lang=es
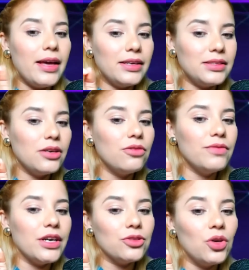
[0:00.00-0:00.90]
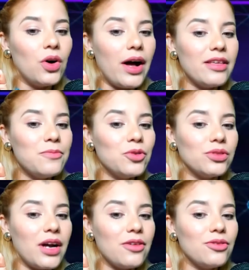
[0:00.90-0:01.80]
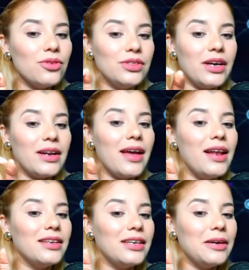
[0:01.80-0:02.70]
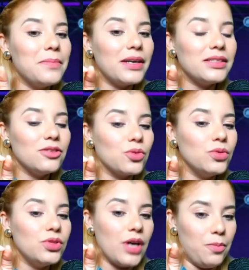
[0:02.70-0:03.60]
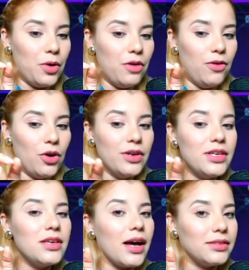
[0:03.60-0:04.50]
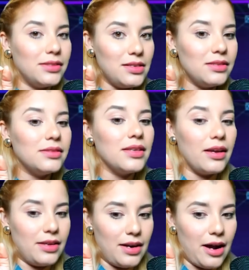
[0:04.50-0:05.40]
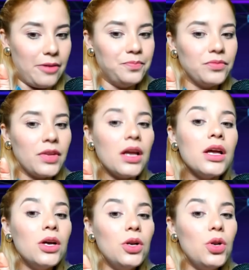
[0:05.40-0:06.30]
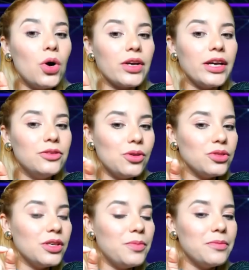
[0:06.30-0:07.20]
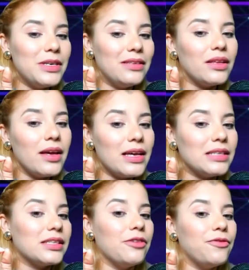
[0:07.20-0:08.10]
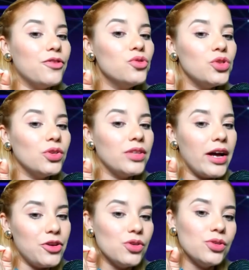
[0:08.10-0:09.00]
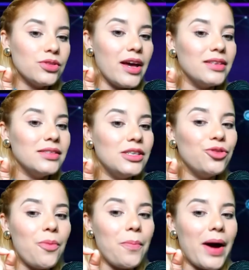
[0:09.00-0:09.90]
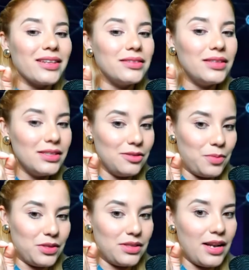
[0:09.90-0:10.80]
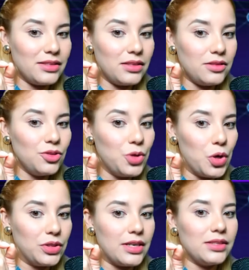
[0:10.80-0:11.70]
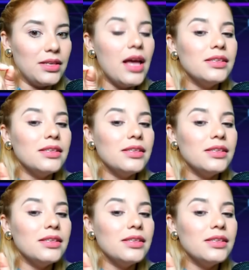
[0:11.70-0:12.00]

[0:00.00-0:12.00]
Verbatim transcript: Este gobierno ha demostrado ser el que más escucha al pueblo y así seguirá. Lo que no se permite es que funcionarios que han sido partícipes de las decisiones